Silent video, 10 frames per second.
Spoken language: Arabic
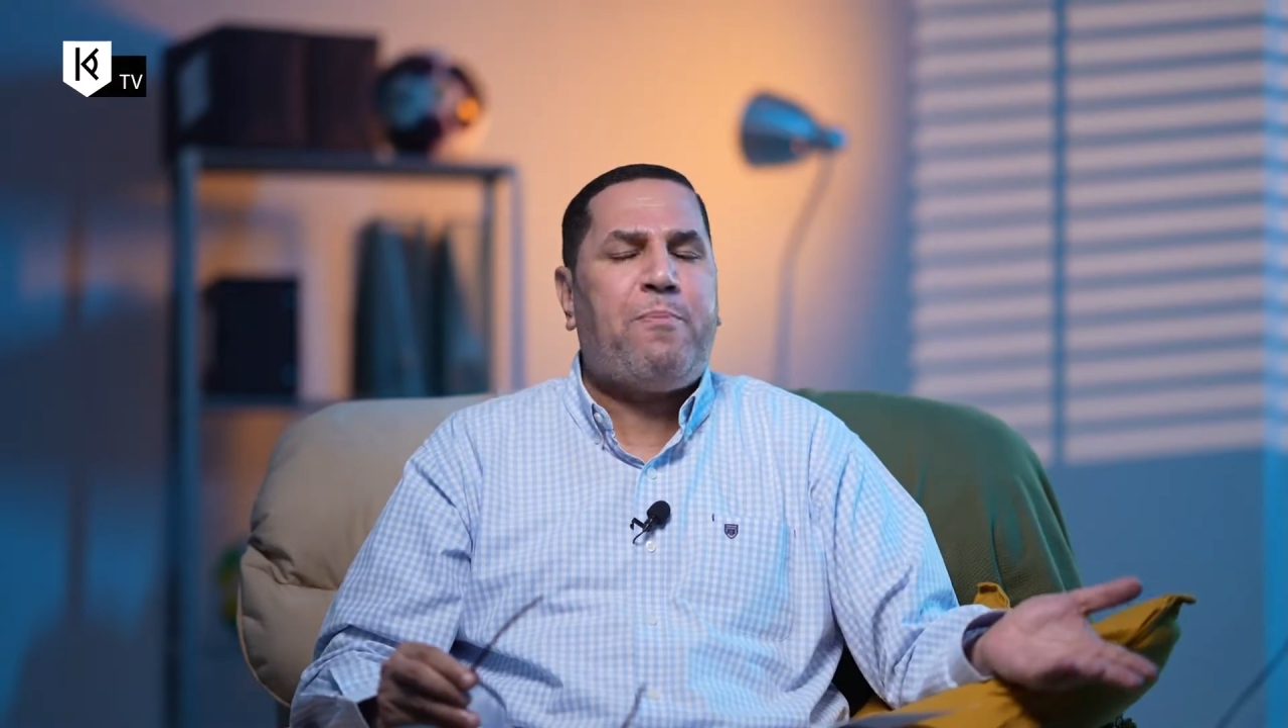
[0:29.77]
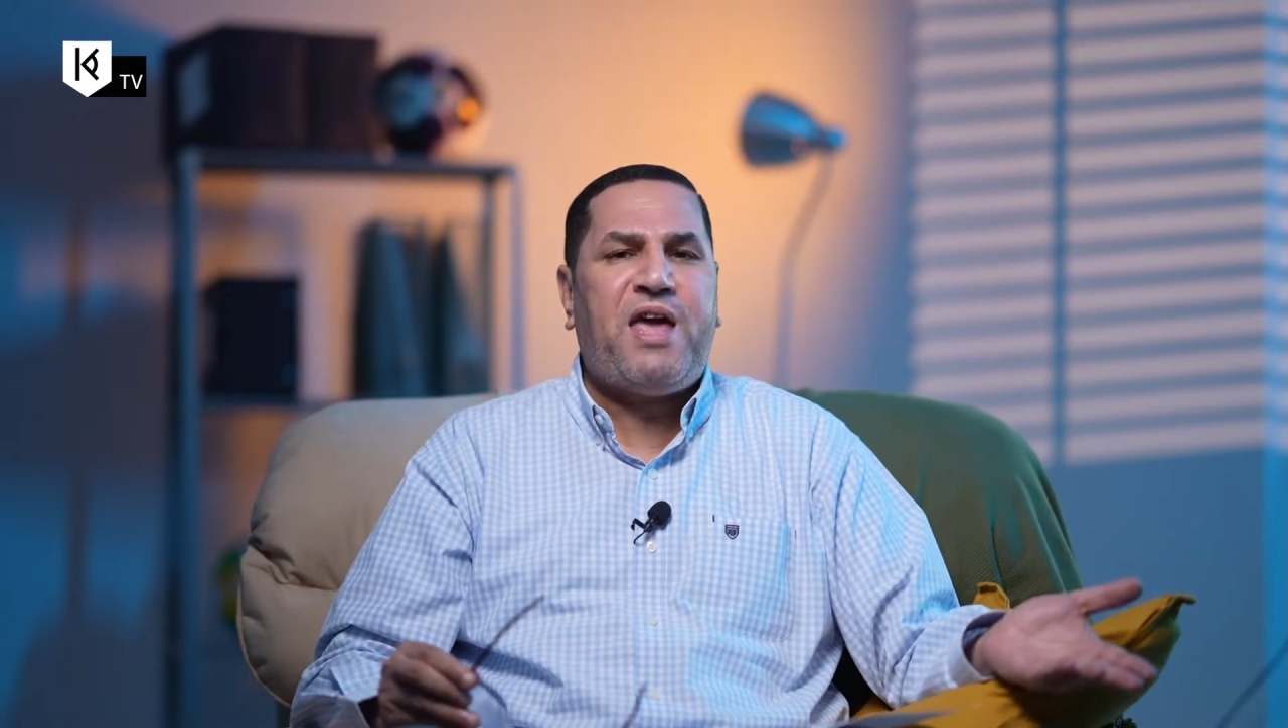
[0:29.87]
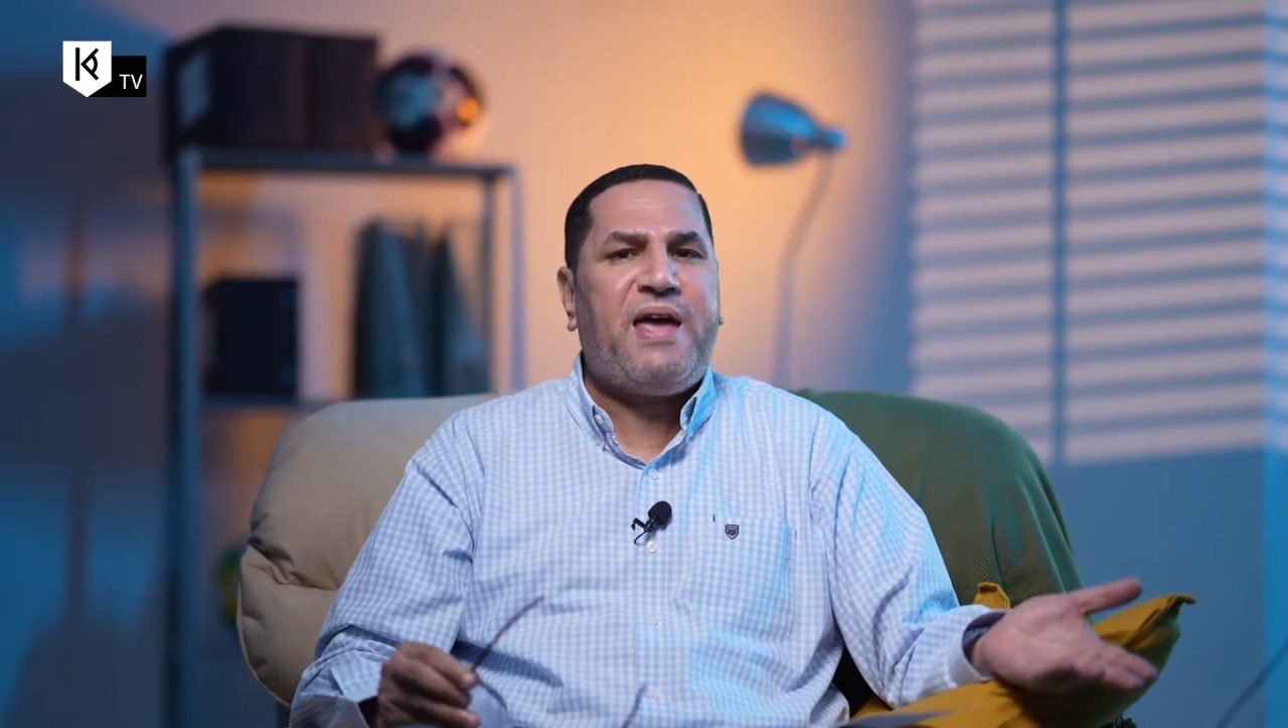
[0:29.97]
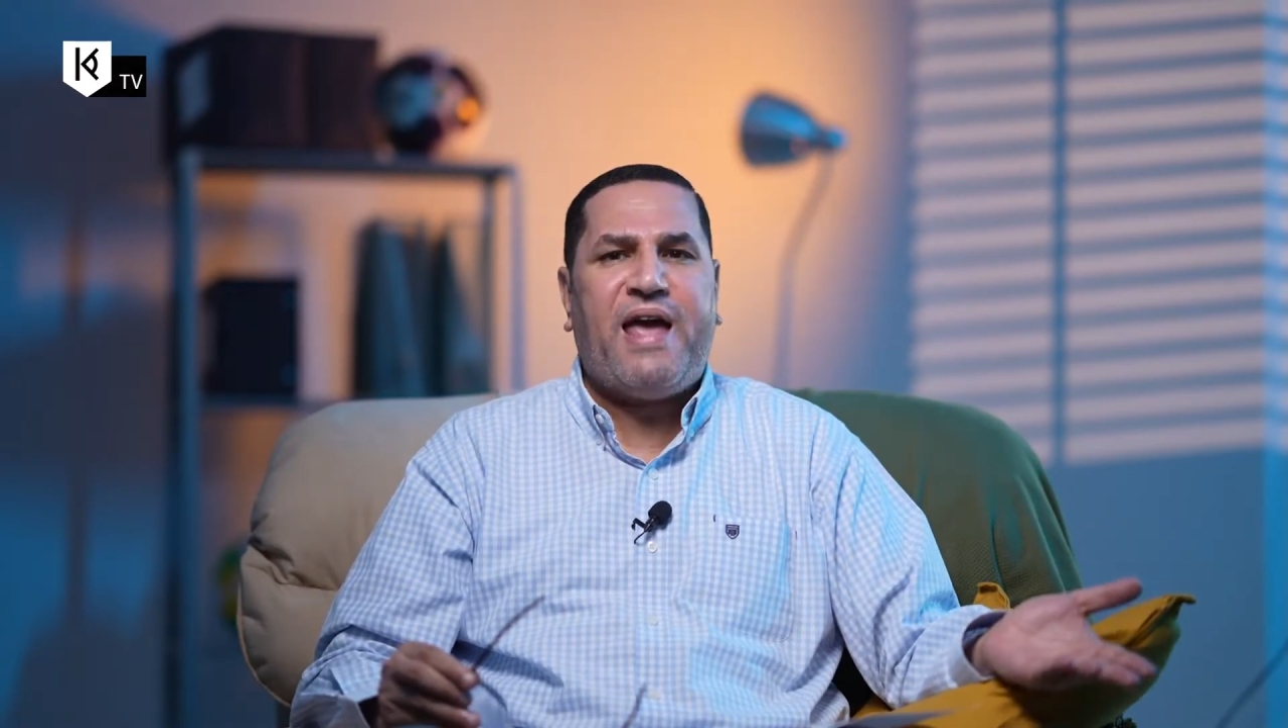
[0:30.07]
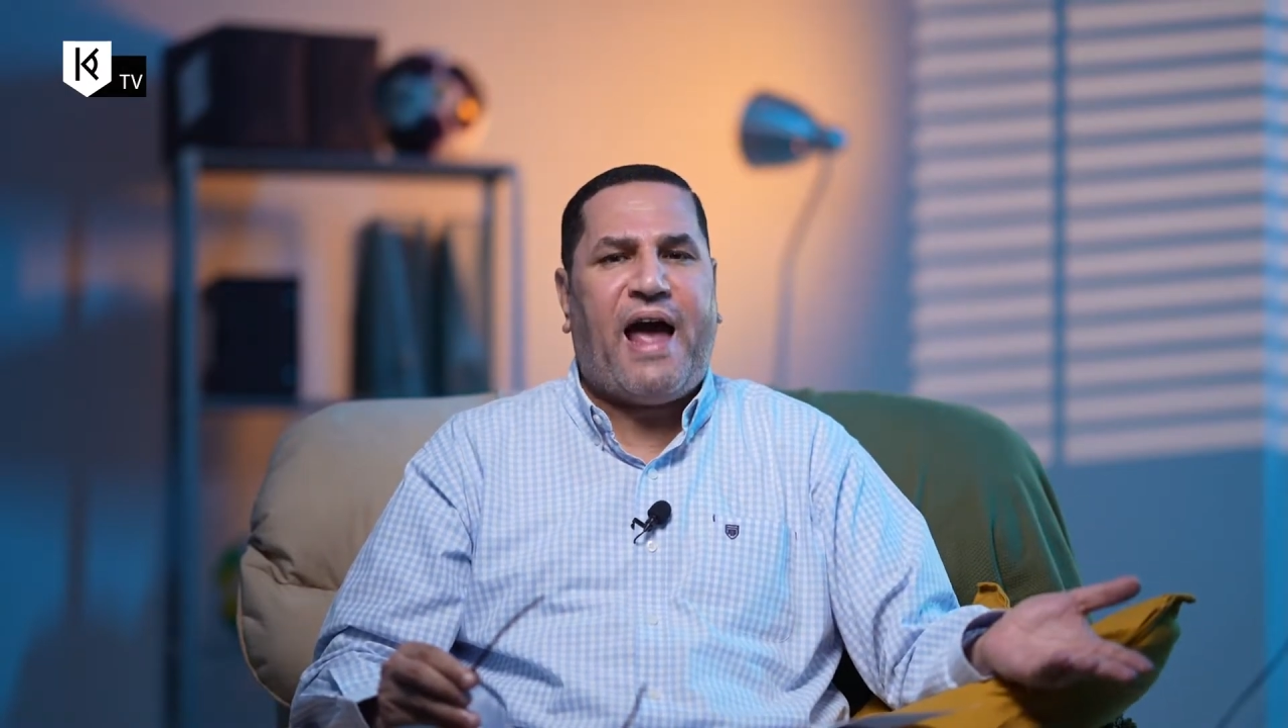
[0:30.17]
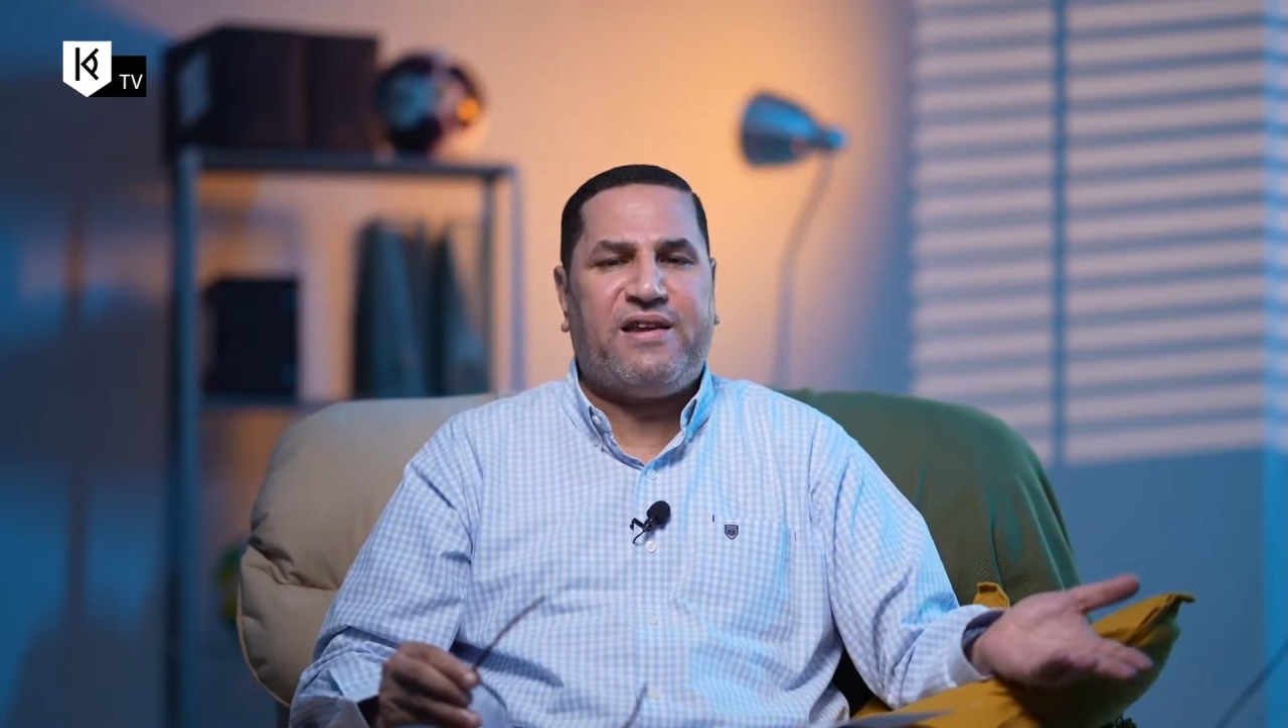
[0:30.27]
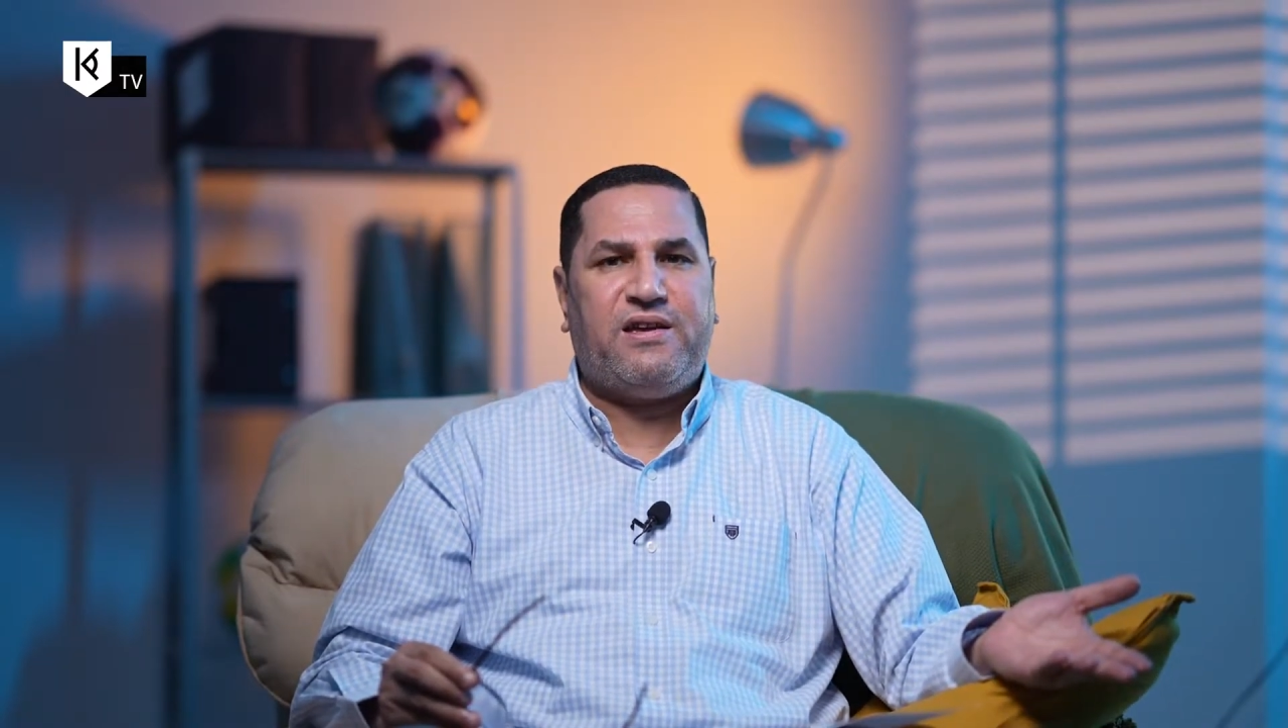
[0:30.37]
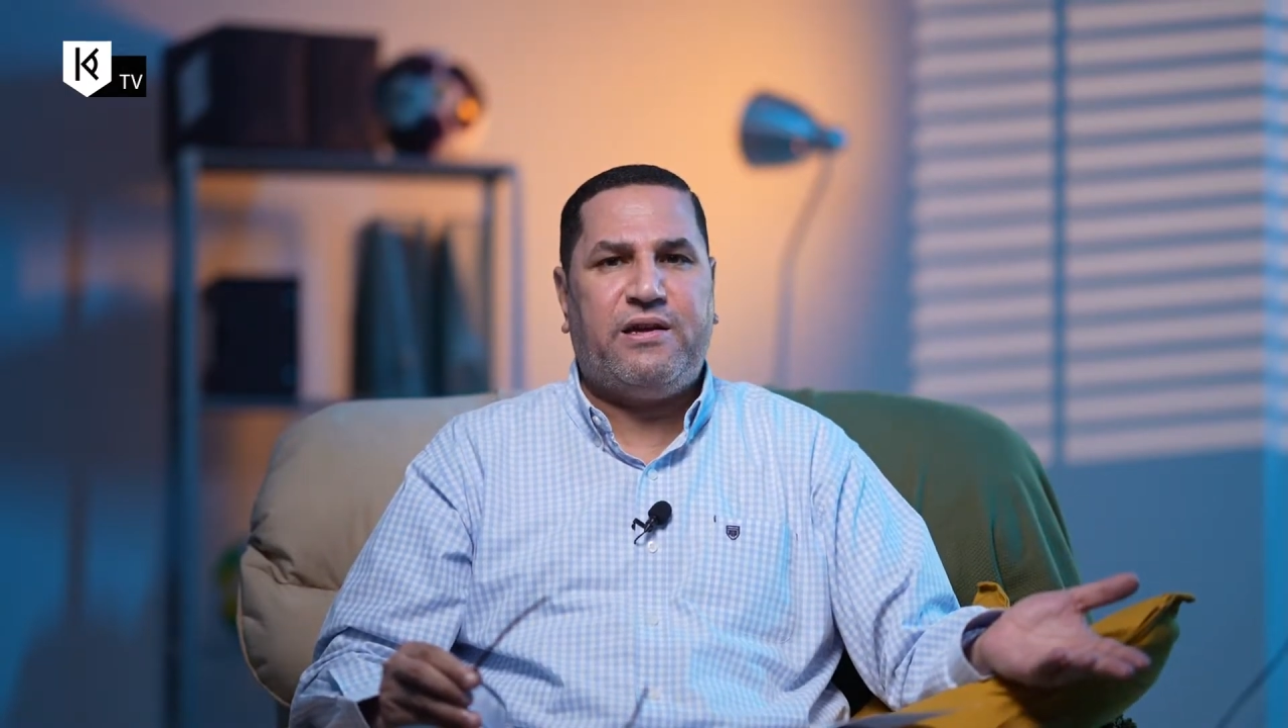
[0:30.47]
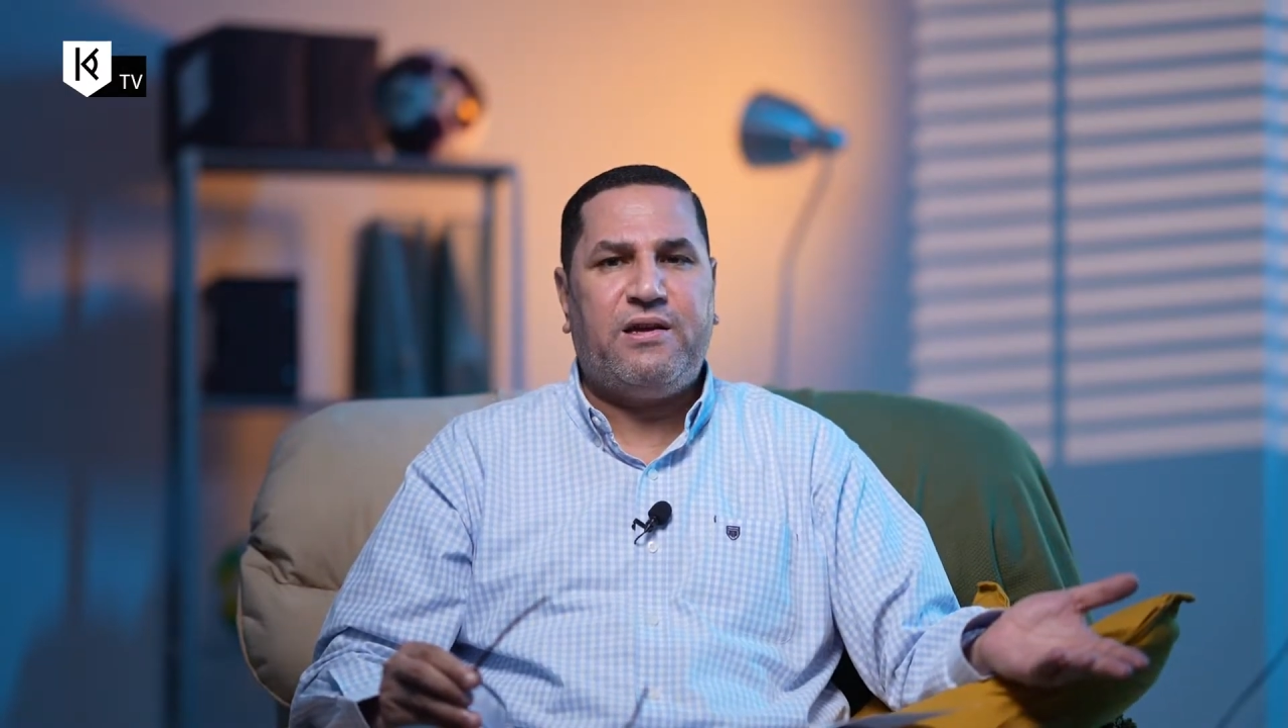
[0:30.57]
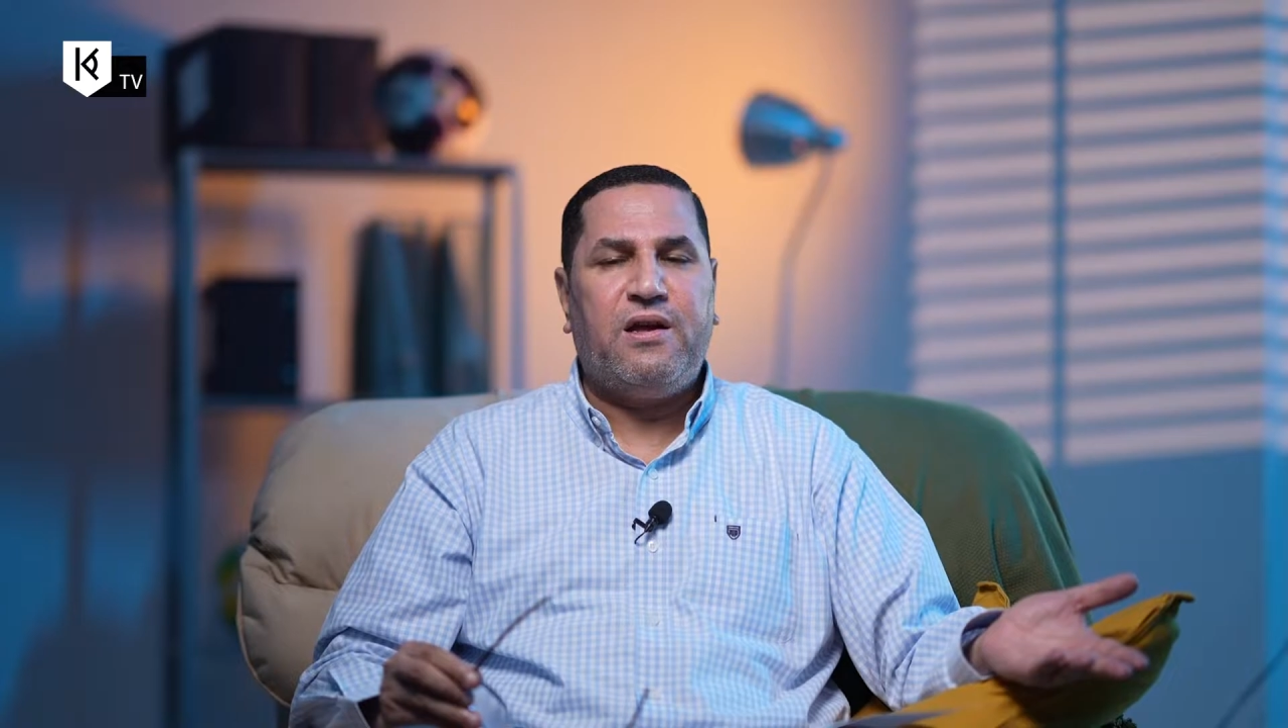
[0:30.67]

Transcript: بايه يعني